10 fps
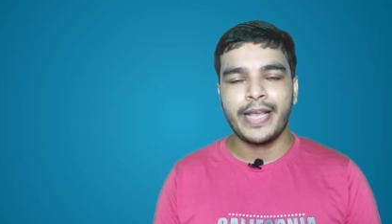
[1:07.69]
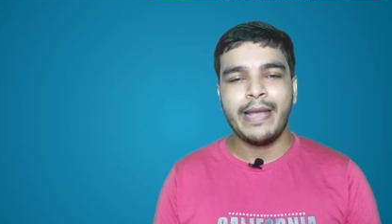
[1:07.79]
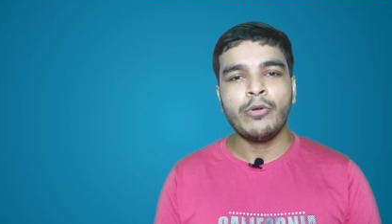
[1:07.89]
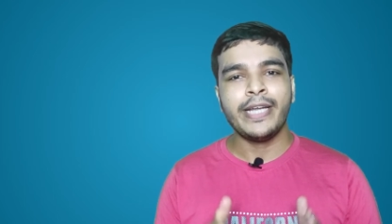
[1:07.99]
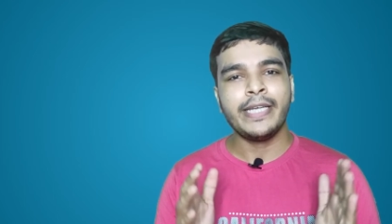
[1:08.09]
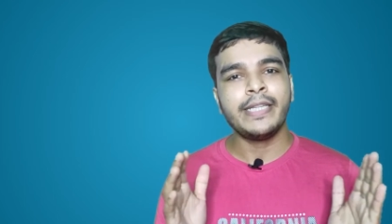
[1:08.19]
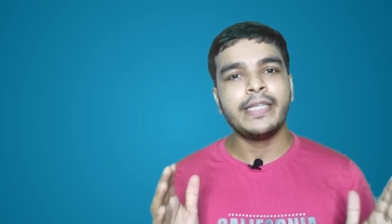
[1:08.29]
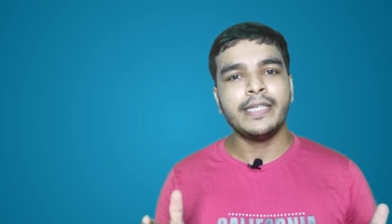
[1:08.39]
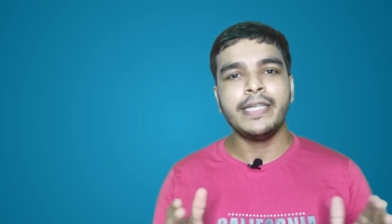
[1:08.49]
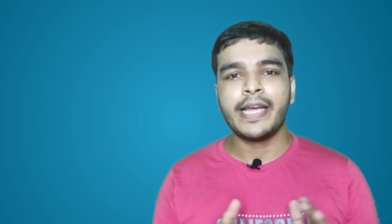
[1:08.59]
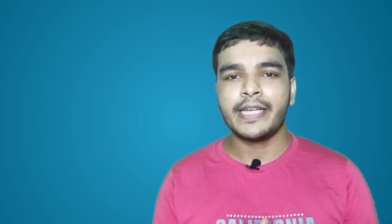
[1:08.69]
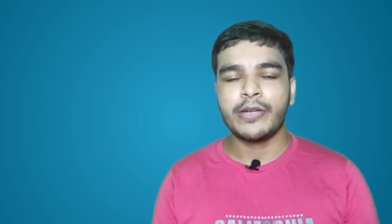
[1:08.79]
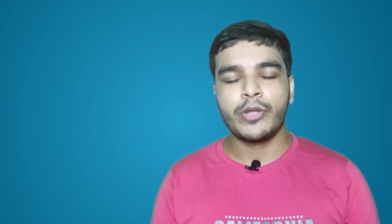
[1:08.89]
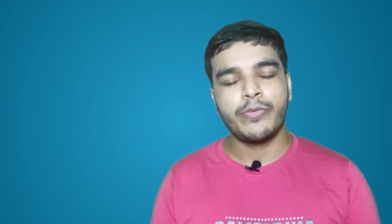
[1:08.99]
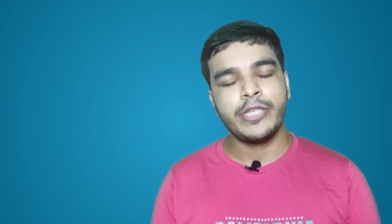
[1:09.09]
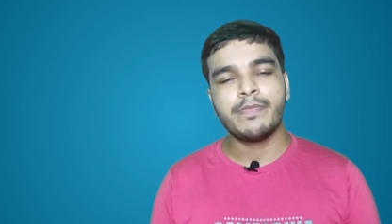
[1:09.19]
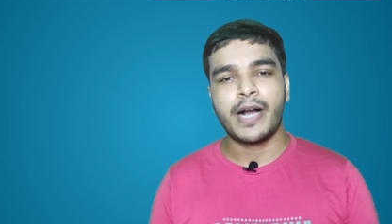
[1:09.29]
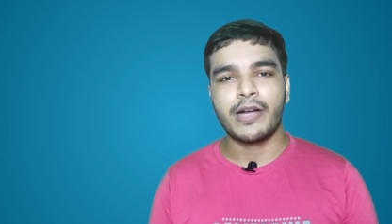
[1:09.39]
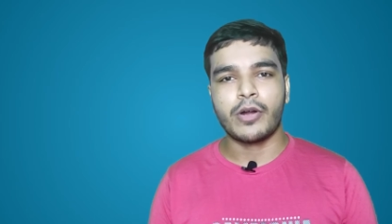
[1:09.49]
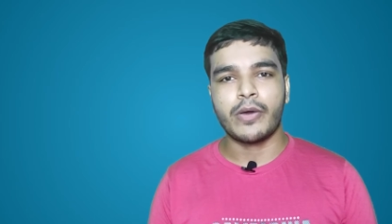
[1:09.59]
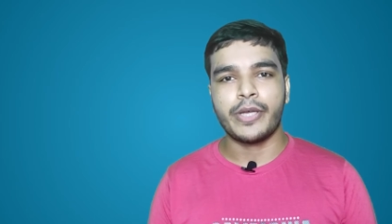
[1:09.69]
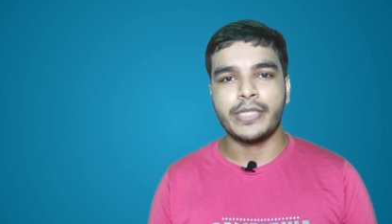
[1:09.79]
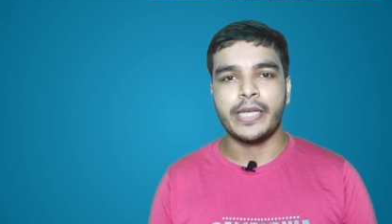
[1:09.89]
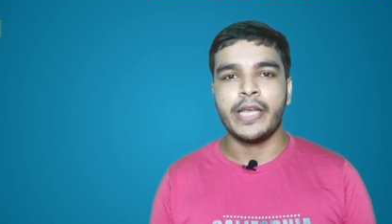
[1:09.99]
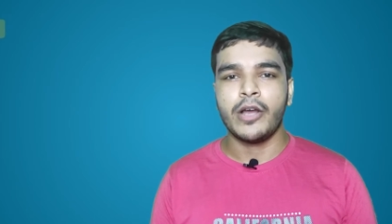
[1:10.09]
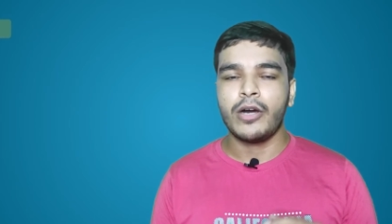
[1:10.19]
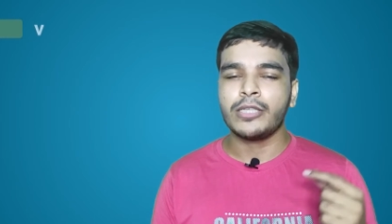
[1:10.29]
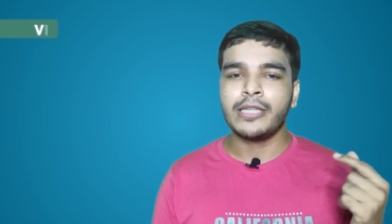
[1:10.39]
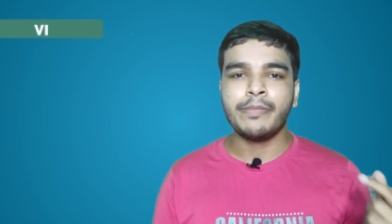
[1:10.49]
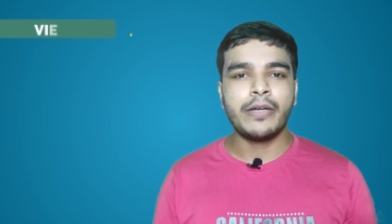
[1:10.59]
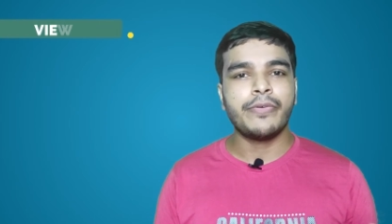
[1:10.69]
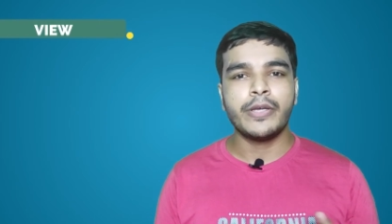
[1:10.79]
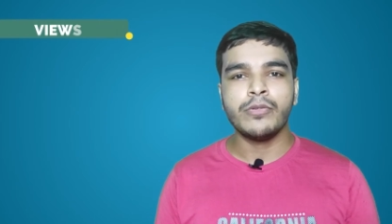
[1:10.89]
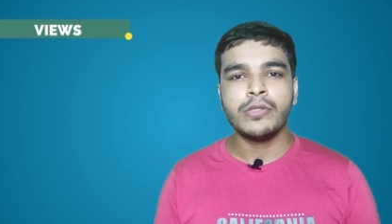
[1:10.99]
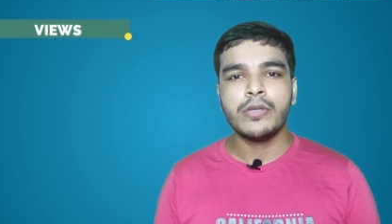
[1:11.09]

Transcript: এবং এটিকে তিনটি ক্যাটাগরি ওয়াইজ ভাগ করা হয়েছে অর্থাৎ আপনার ভিউজ